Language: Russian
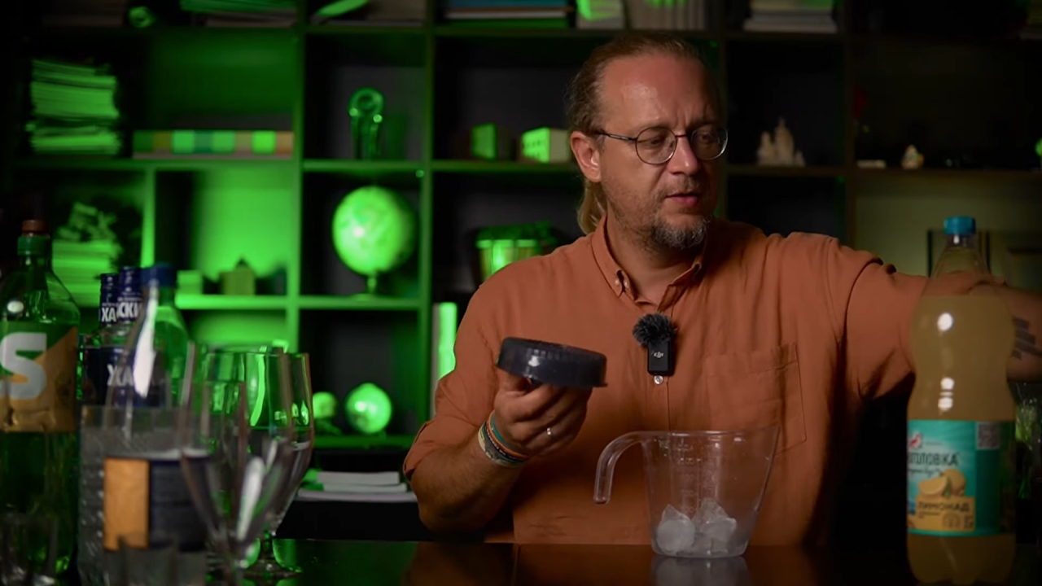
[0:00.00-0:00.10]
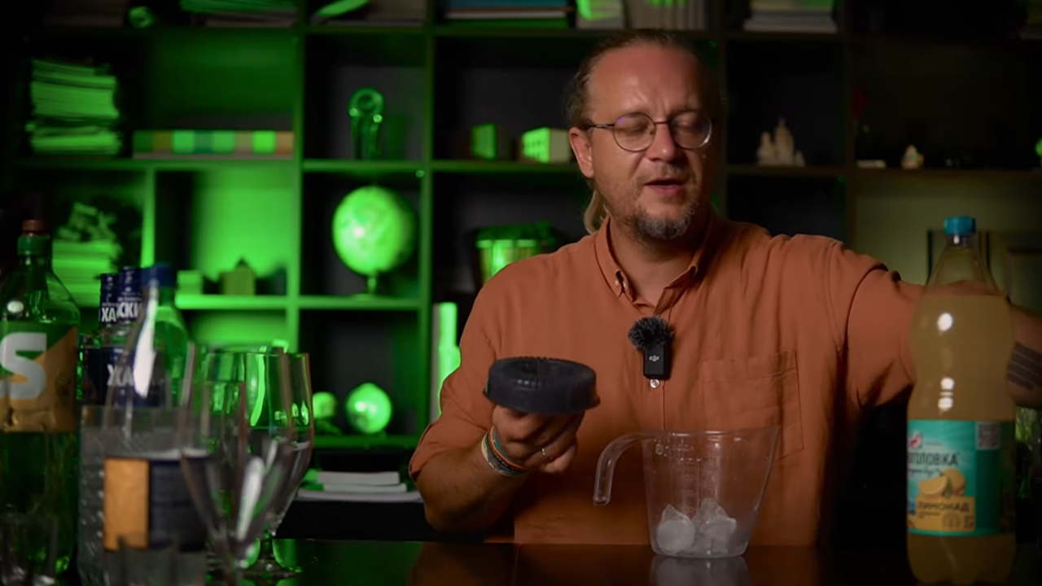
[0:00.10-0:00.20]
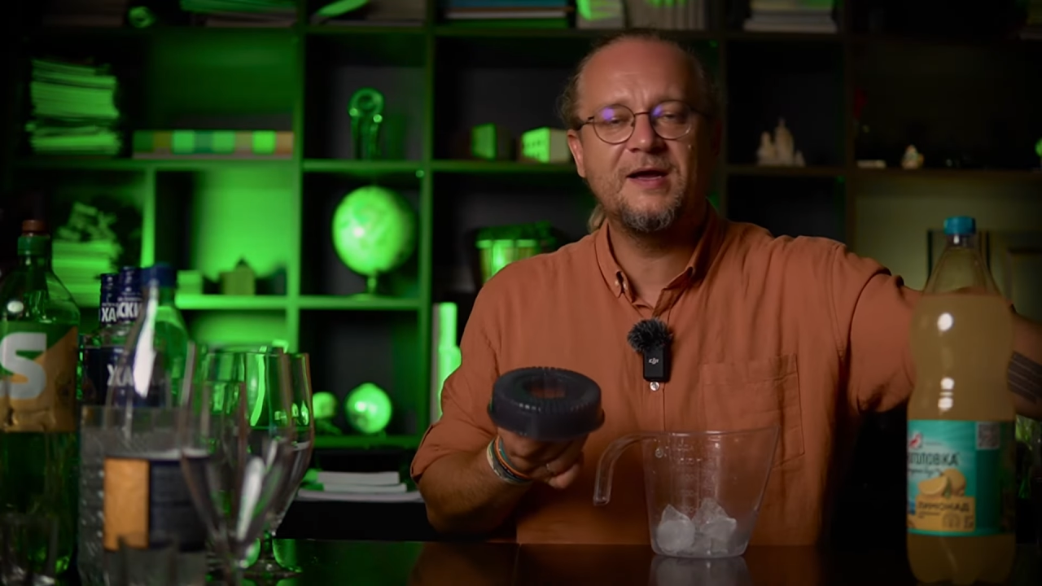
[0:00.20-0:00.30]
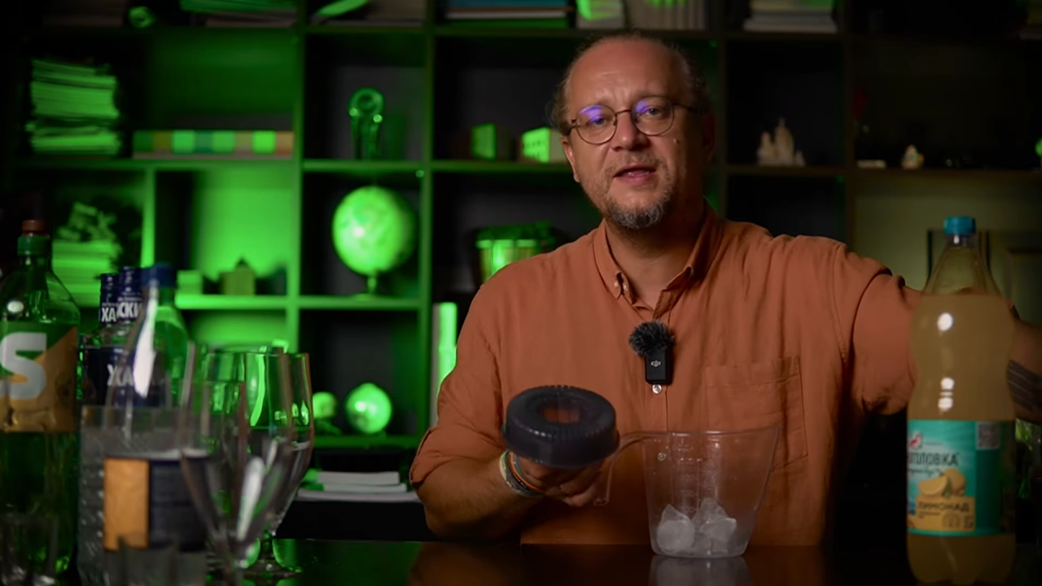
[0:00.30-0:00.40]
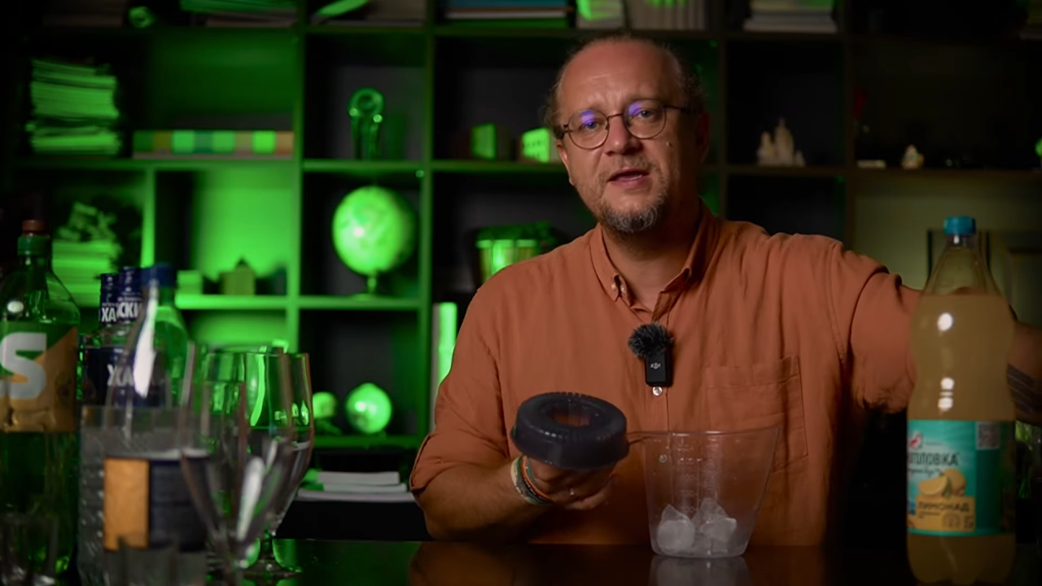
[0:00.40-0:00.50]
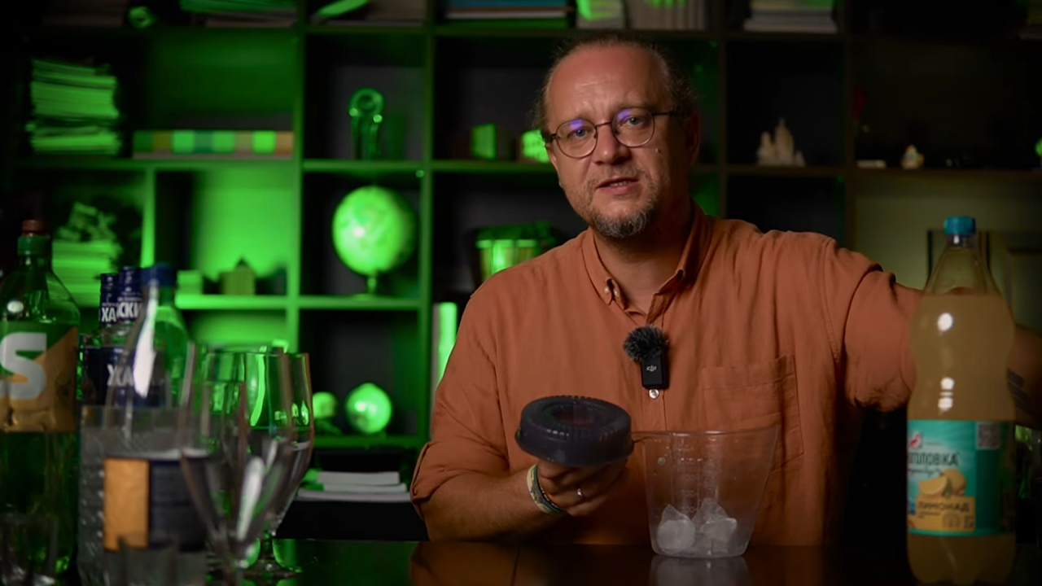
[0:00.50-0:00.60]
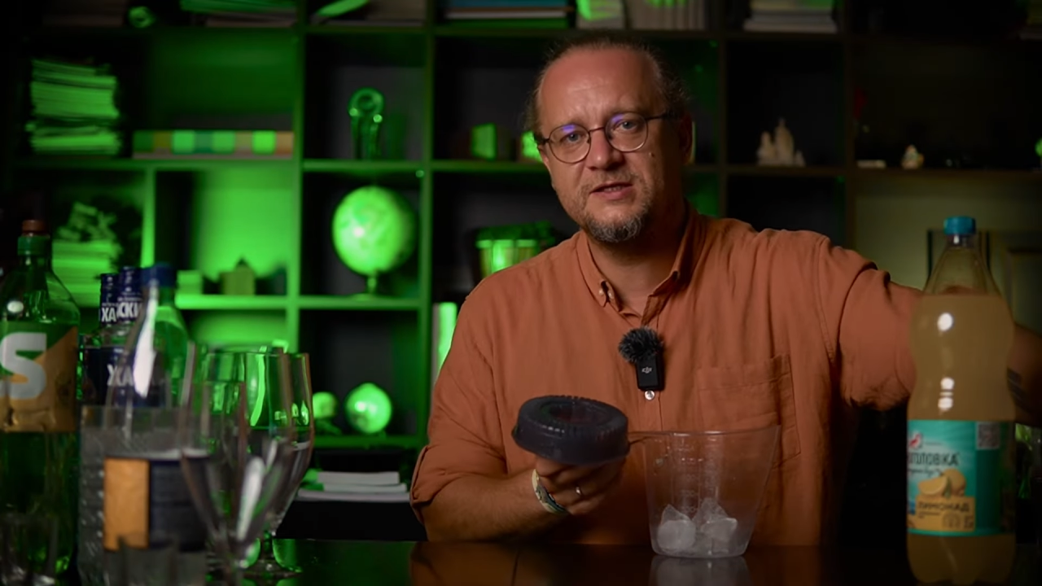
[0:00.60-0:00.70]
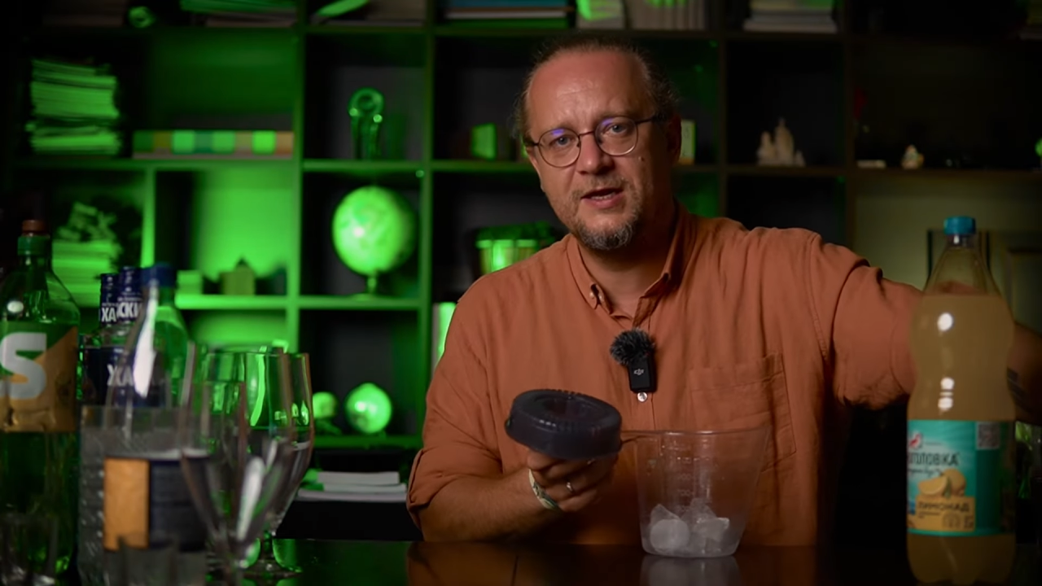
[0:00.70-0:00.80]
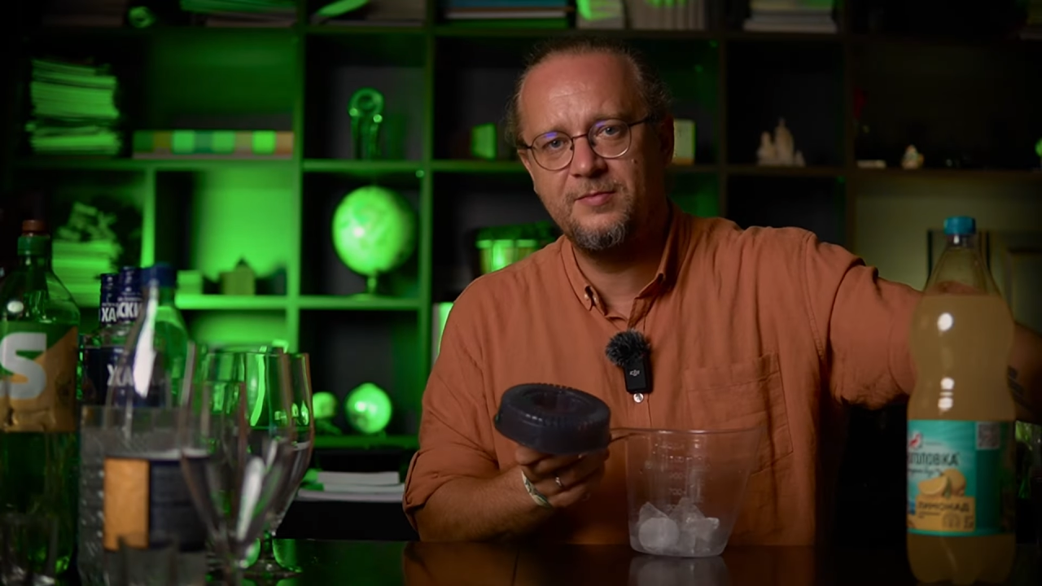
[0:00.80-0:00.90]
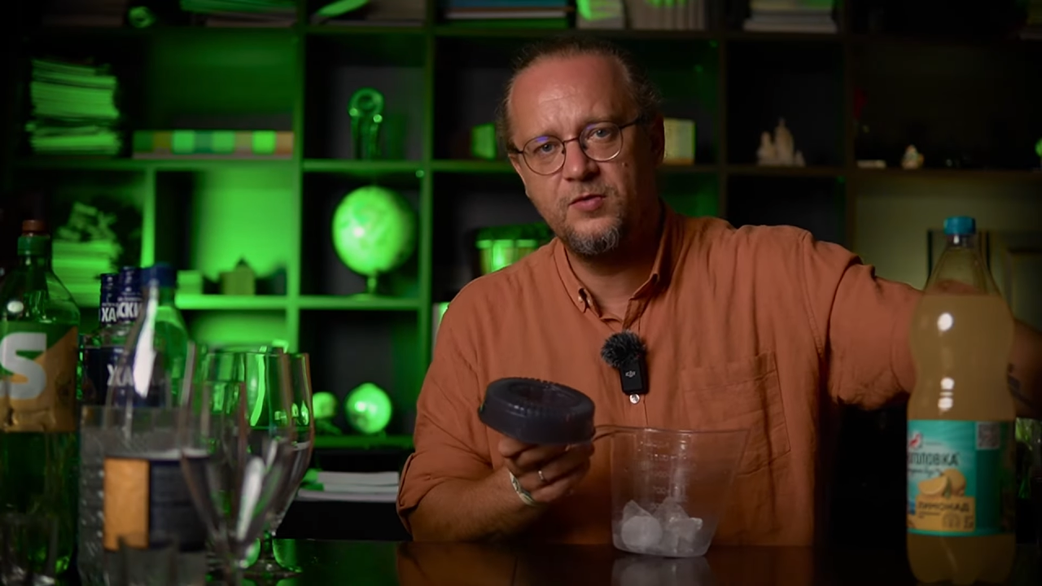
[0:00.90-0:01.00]

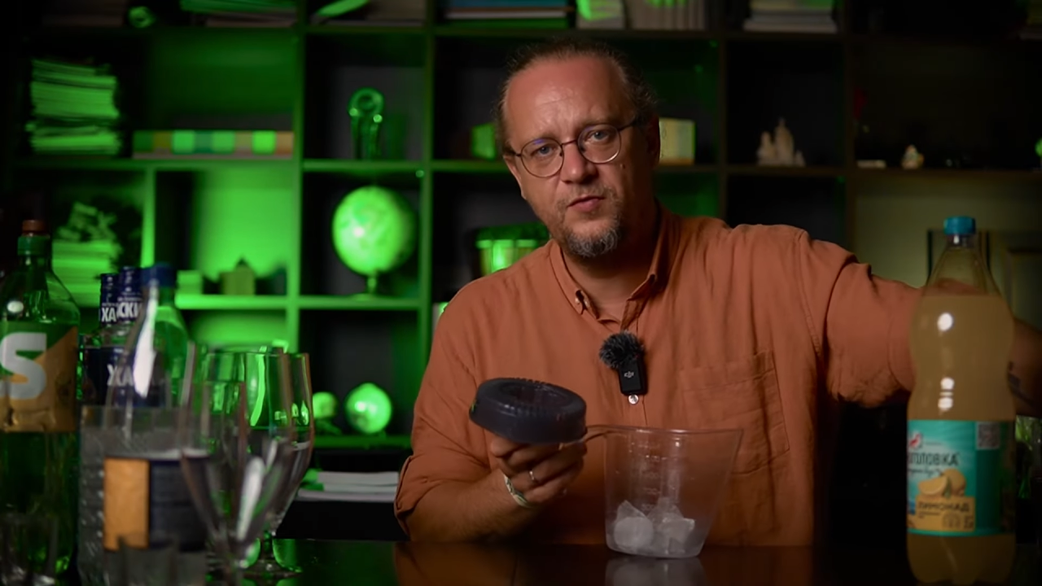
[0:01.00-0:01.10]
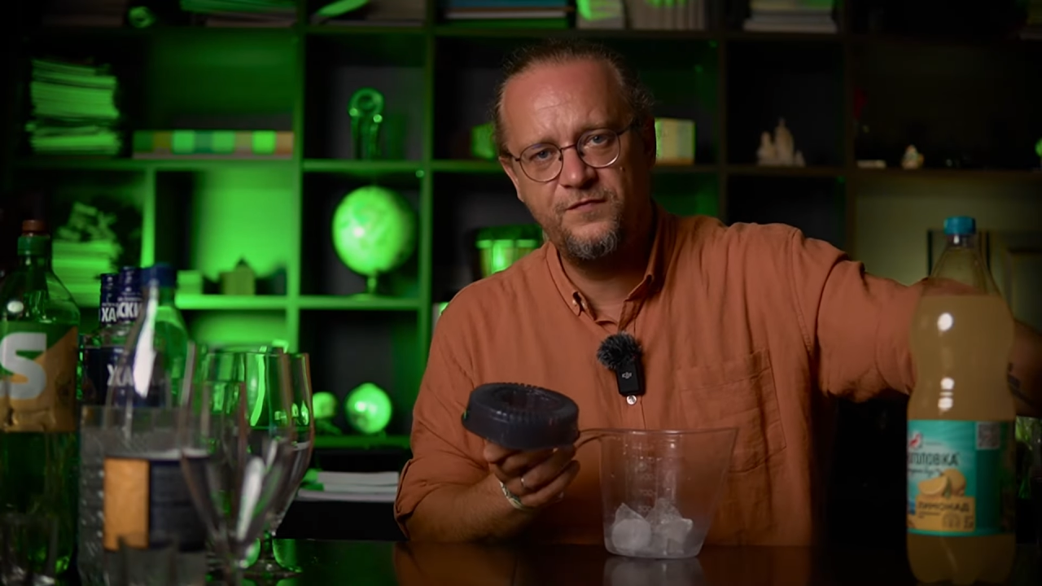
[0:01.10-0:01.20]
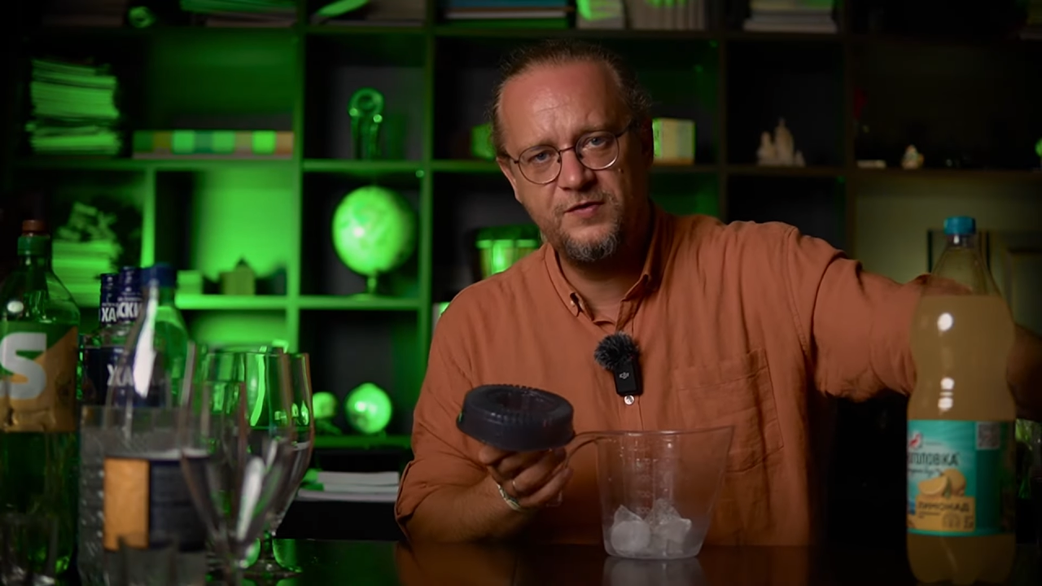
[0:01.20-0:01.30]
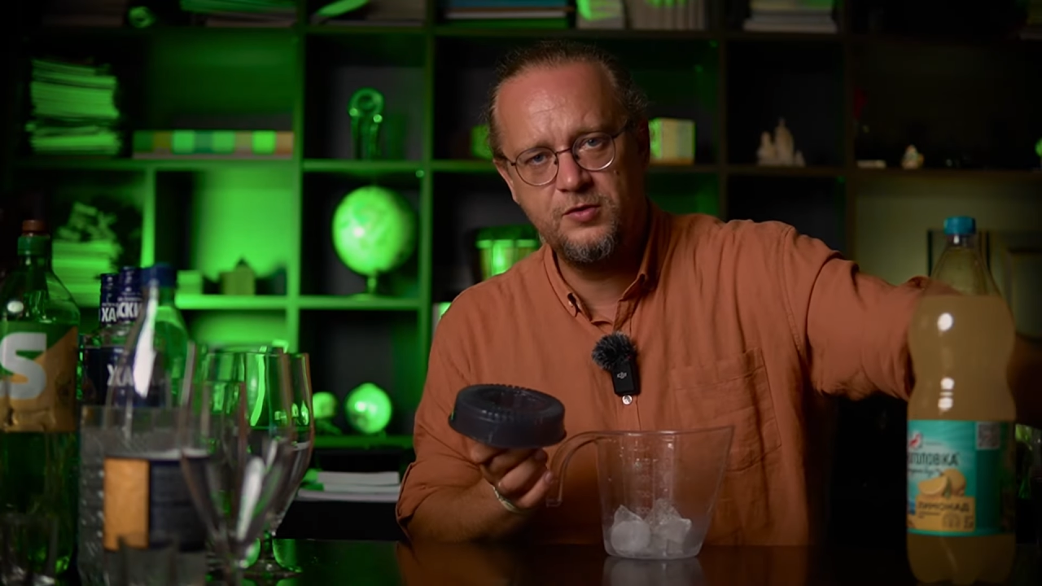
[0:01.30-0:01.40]
Наконец-то я могу в